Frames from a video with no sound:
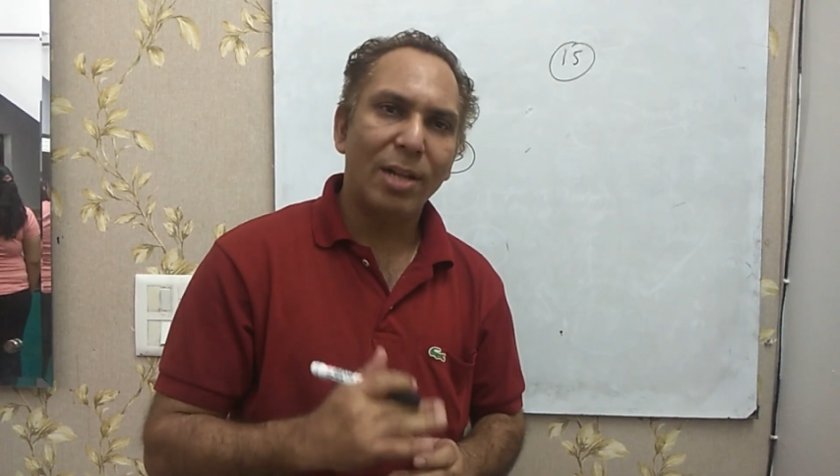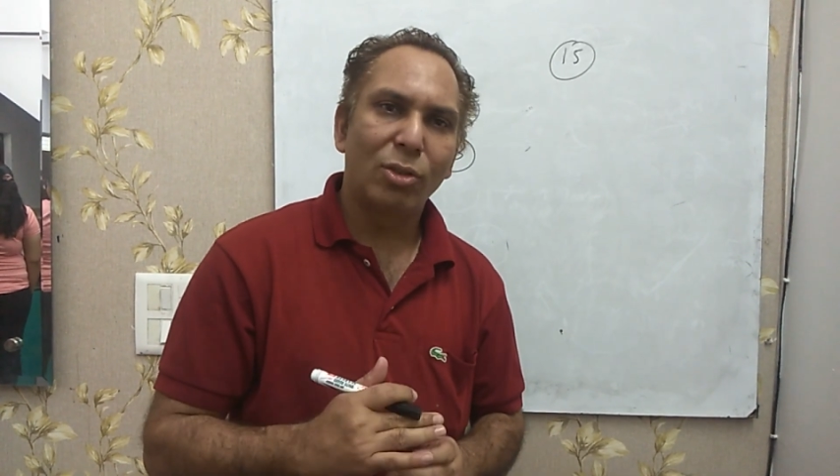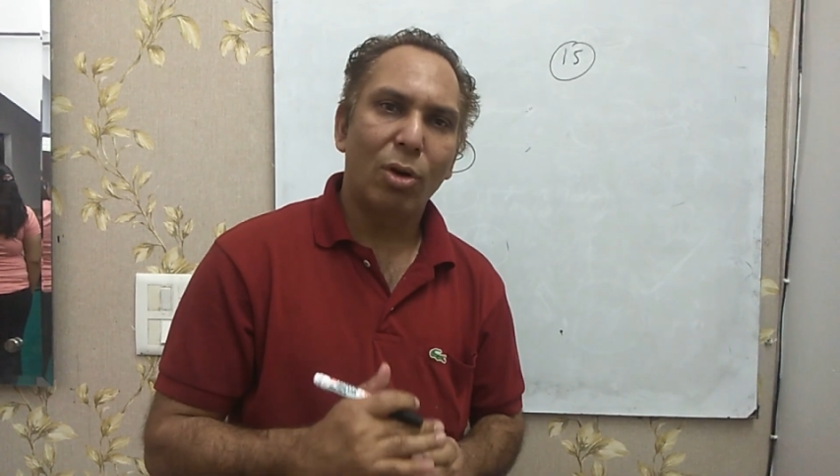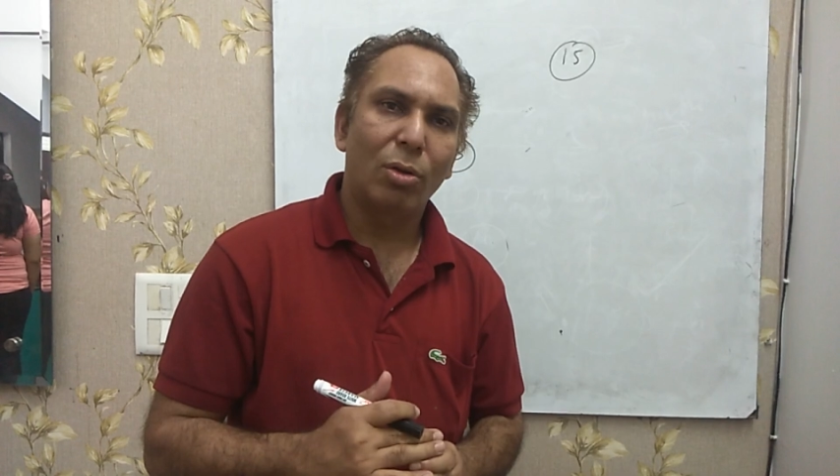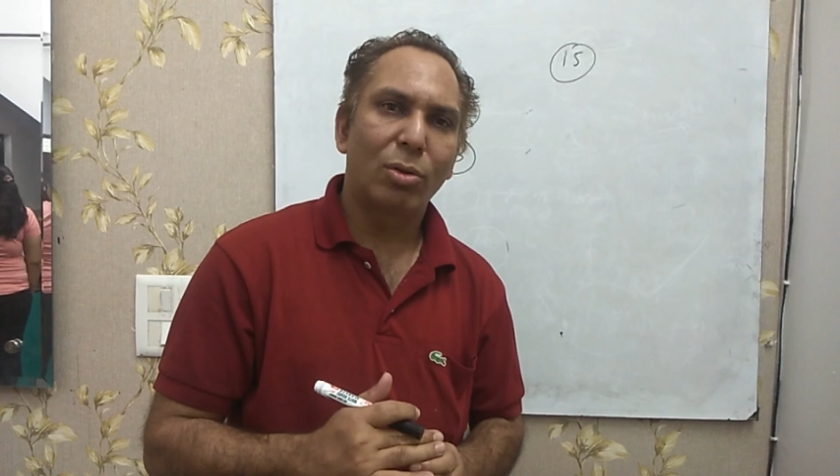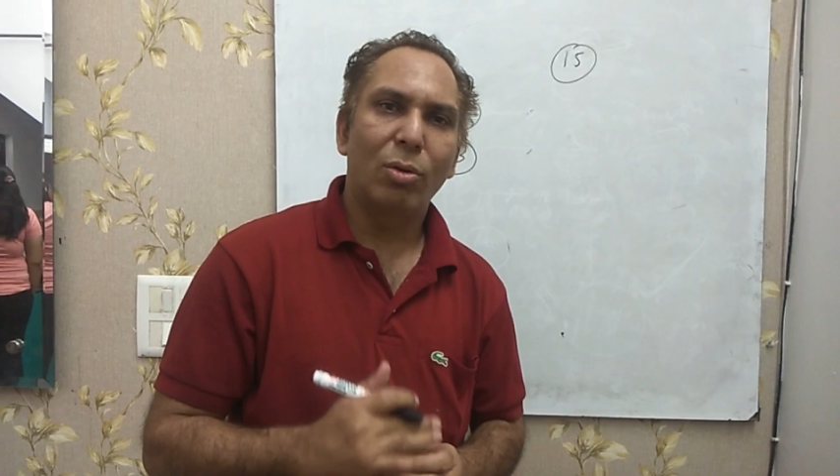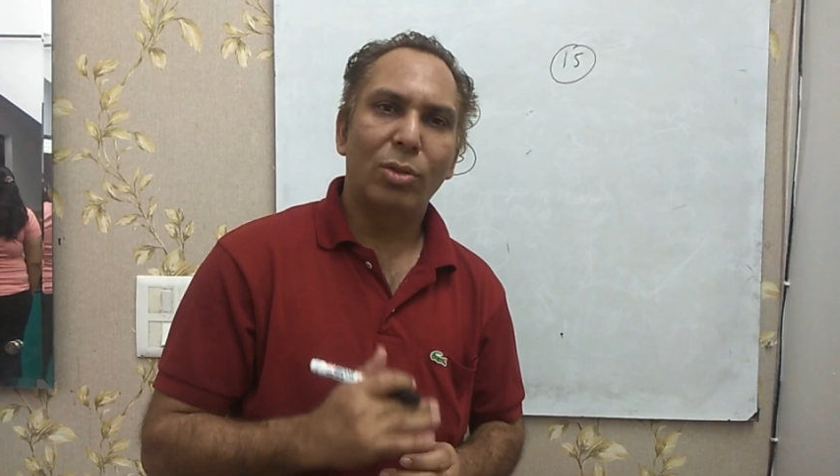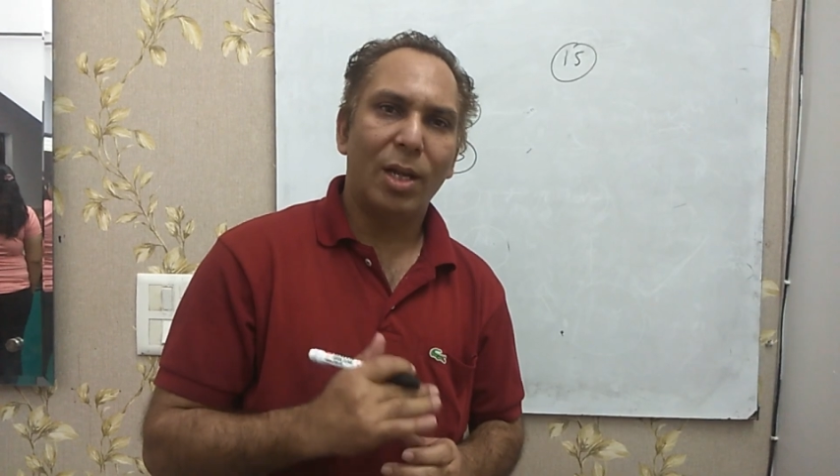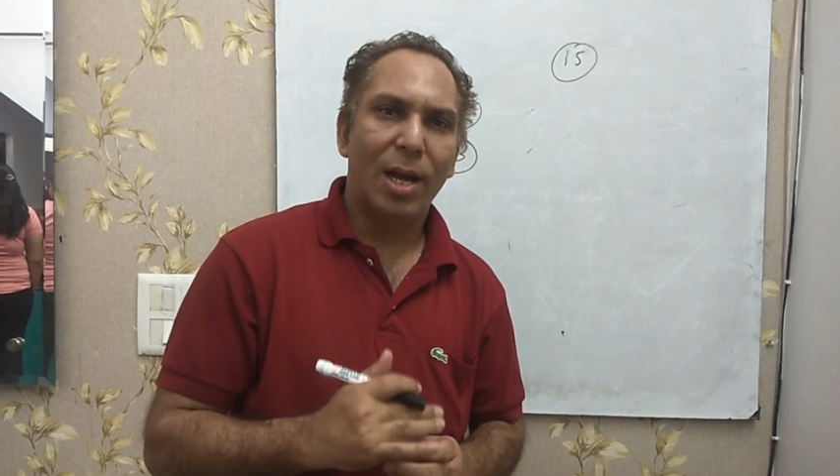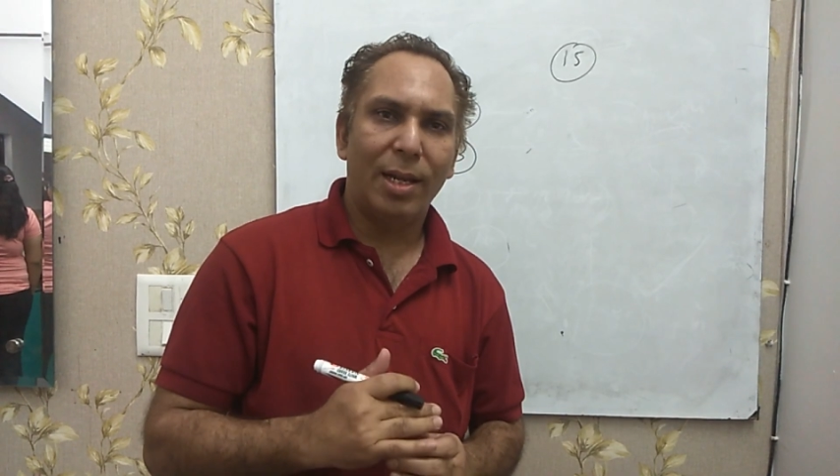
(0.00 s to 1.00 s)
टेन शॉट्स
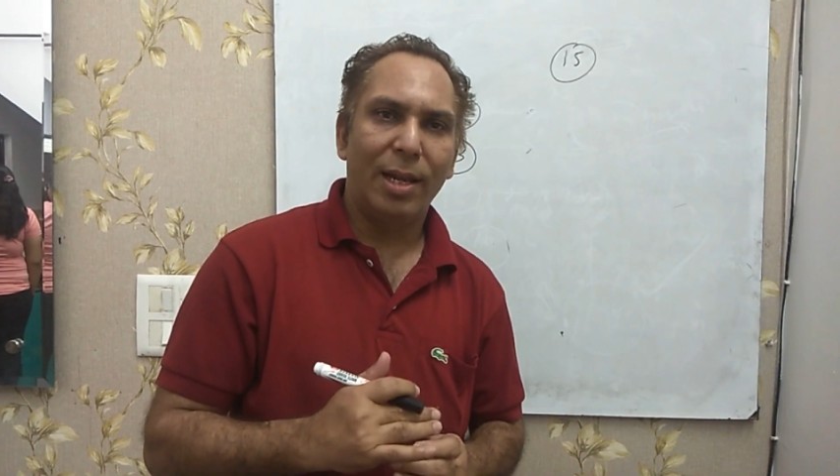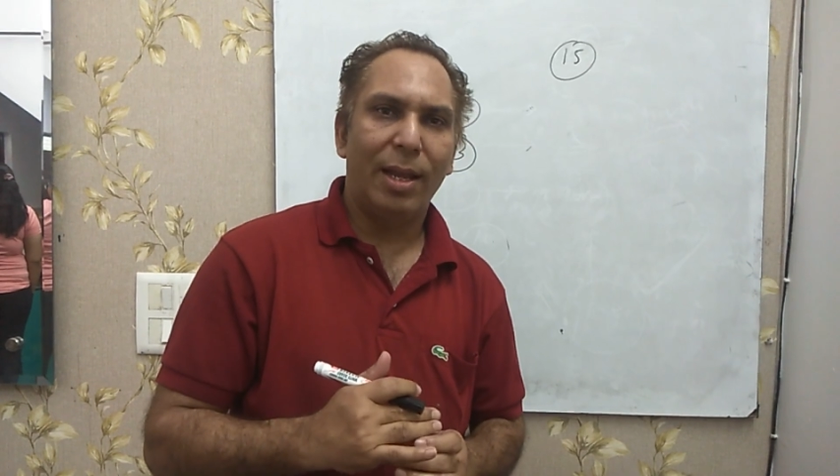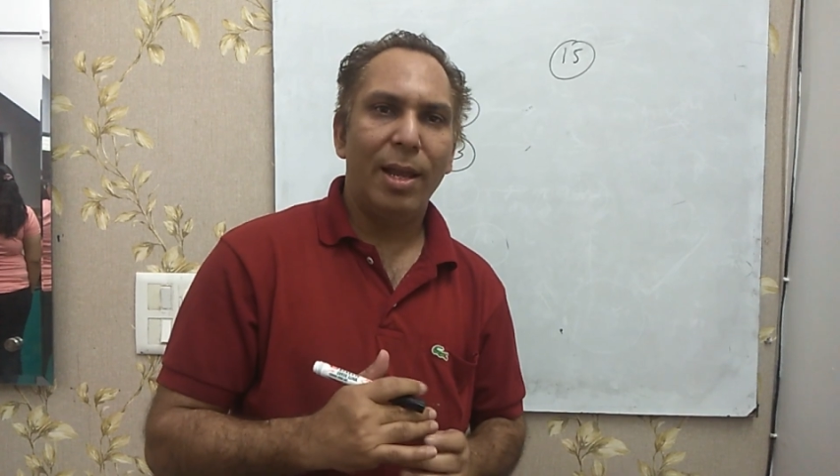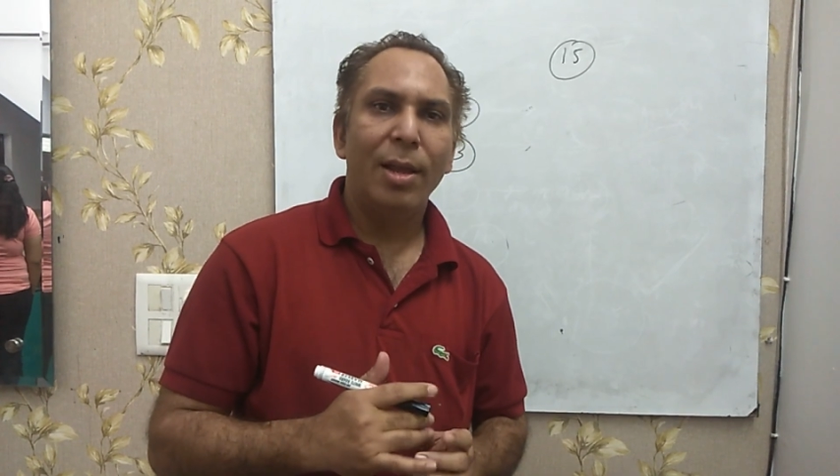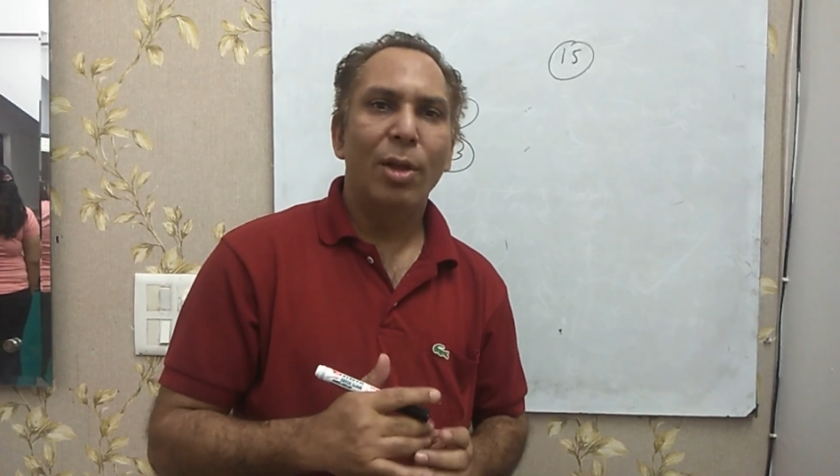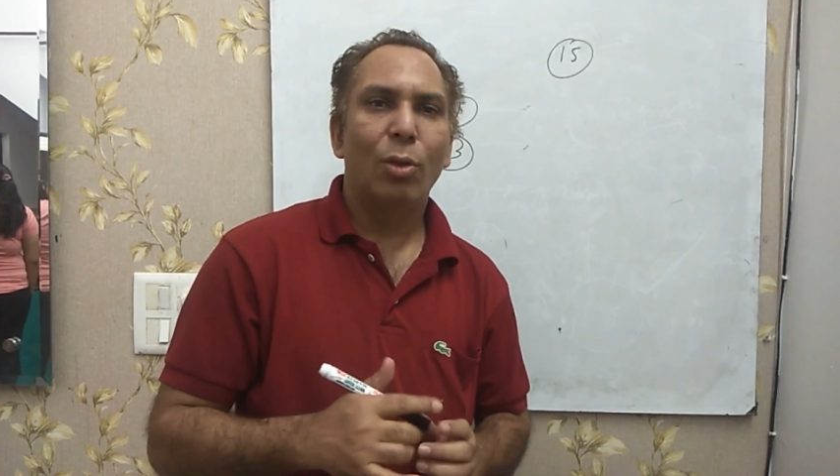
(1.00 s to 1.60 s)
को चला लेंगे